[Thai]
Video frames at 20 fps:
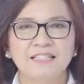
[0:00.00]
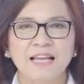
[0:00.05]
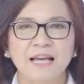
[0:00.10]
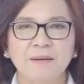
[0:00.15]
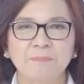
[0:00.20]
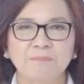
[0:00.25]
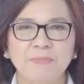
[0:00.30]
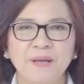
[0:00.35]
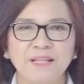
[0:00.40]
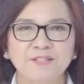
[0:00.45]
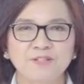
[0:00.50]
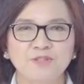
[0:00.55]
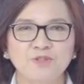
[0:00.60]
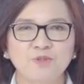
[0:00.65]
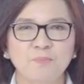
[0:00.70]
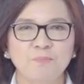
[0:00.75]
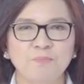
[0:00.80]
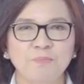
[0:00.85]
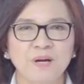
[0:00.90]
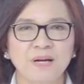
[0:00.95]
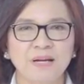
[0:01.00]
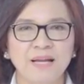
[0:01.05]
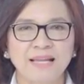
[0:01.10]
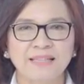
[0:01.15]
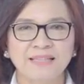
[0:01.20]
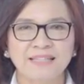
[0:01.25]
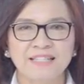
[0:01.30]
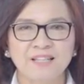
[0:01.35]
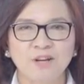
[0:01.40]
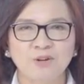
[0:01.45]
จัดเป็นซูเปอร์แอ
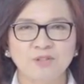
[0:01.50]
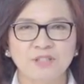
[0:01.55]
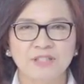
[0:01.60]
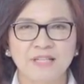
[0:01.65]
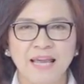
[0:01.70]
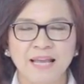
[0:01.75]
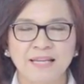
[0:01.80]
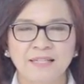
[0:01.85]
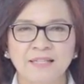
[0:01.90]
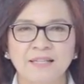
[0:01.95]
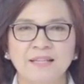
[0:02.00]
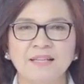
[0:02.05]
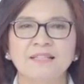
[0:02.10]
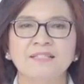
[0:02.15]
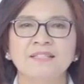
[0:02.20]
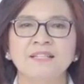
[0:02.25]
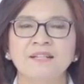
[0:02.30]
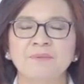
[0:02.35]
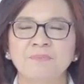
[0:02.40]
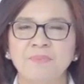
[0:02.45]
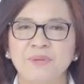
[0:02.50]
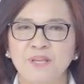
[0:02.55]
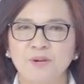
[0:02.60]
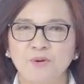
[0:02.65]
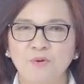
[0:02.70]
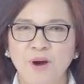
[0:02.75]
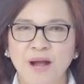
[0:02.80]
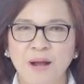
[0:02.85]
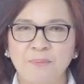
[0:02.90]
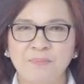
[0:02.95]
นตี้ออกซิแดนต์ซึ่งมี
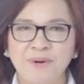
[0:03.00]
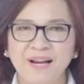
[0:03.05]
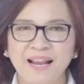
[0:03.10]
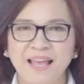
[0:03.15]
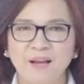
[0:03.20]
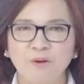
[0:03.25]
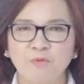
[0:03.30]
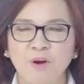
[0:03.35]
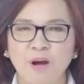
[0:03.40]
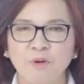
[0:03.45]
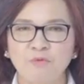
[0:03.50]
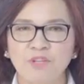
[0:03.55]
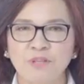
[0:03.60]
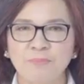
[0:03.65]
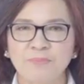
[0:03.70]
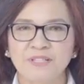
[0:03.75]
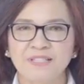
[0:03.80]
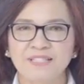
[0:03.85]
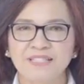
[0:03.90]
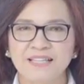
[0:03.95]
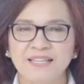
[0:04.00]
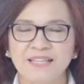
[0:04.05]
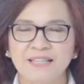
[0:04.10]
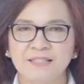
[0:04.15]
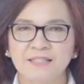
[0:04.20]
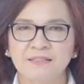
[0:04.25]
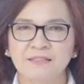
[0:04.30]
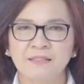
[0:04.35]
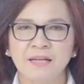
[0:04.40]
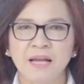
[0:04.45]
ความแรงกว่าวิตามินซี
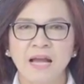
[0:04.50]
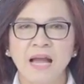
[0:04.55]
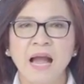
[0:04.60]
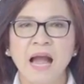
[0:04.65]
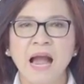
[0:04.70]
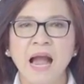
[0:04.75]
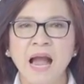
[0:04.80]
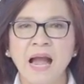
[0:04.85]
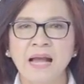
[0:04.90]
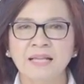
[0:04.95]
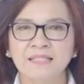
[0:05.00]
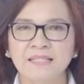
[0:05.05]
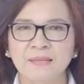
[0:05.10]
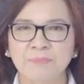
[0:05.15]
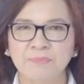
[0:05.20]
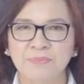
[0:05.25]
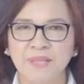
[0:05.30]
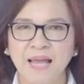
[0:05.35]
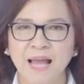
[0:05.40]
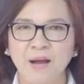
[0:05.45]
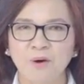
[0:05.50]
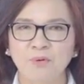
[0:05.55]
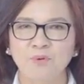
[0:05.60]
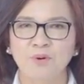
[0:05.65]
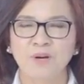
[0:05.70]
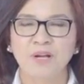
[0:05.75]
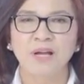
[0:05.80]
ถึง 50 เท่า